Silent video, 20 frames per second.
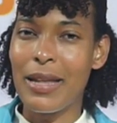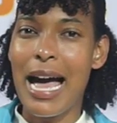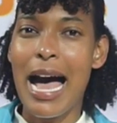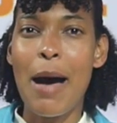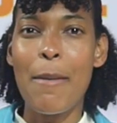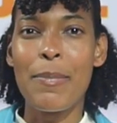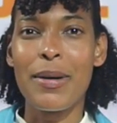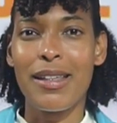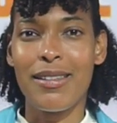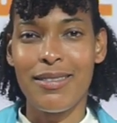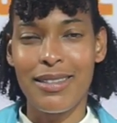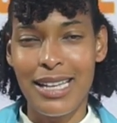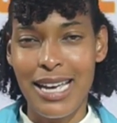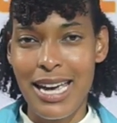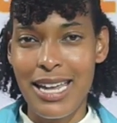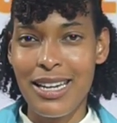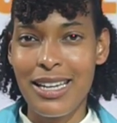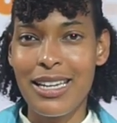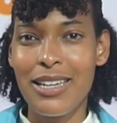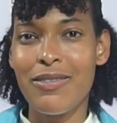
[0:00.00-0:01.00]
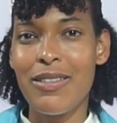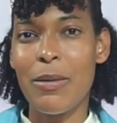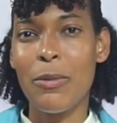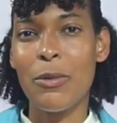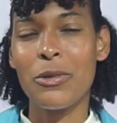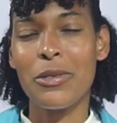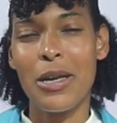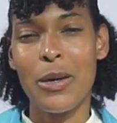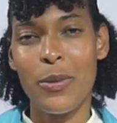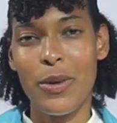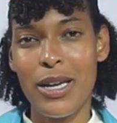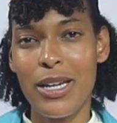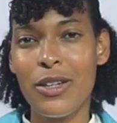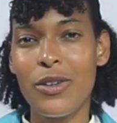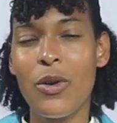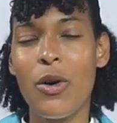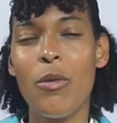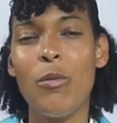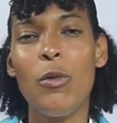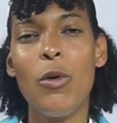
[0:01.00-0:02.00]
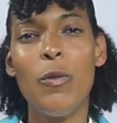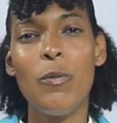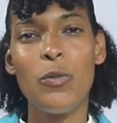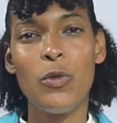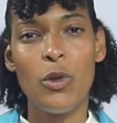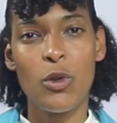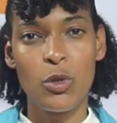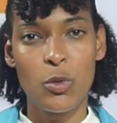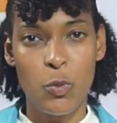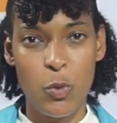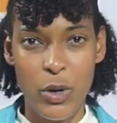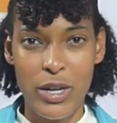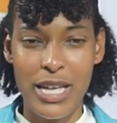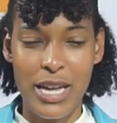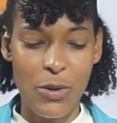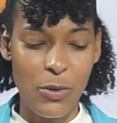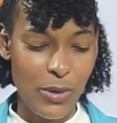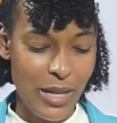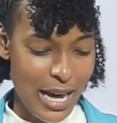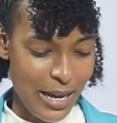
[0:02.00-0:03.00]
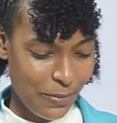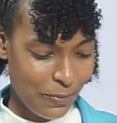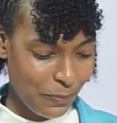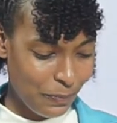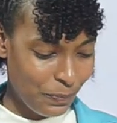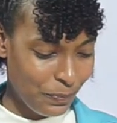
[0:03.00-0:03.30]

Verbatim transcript: aprender y vamos a ver cómo nos puede ayudar.